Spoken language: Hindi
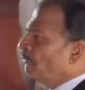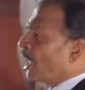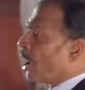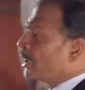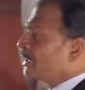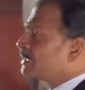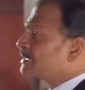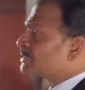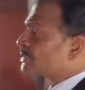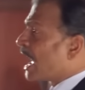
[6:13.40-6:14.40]
मिलॉर्ड
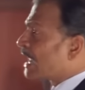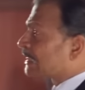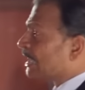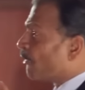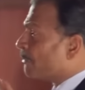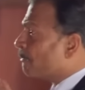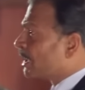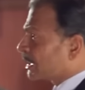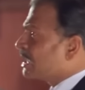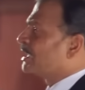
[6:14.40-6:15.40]
सात नवंबर
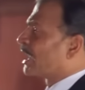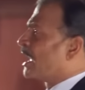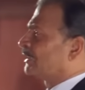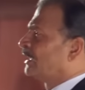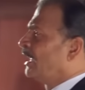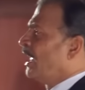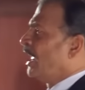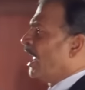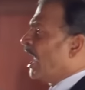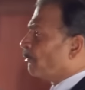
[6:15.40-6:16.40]
की ही
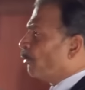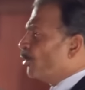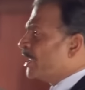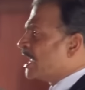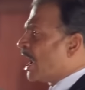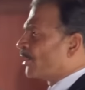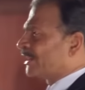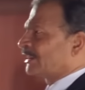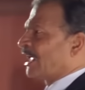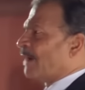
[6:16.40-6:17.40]
रात एक बूढ़ी
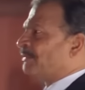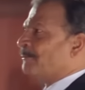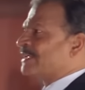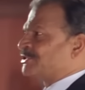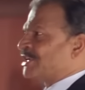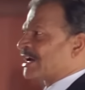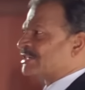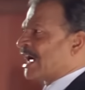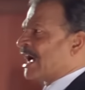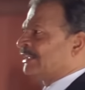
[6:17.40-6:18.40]
औरत अपने बच्चे के
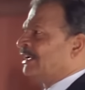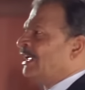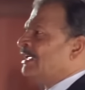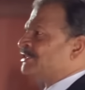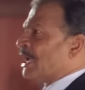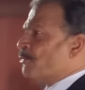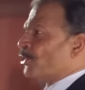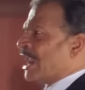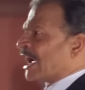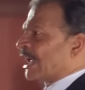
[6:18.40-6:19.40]
साथ
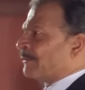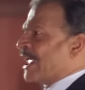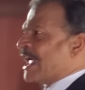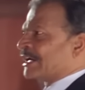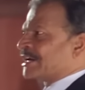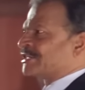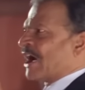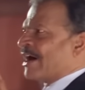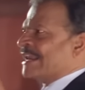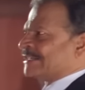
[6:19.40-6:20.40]
चेम्बूर नाके में एक
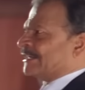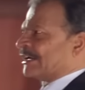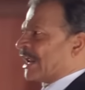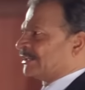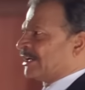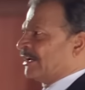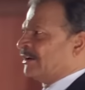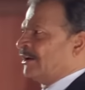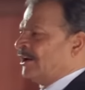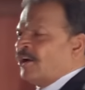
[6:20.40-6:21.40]
रिक्शा वाले से टकराती है
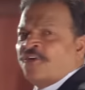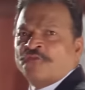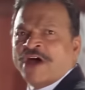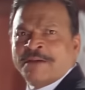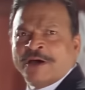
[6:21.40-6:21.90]
वहाँ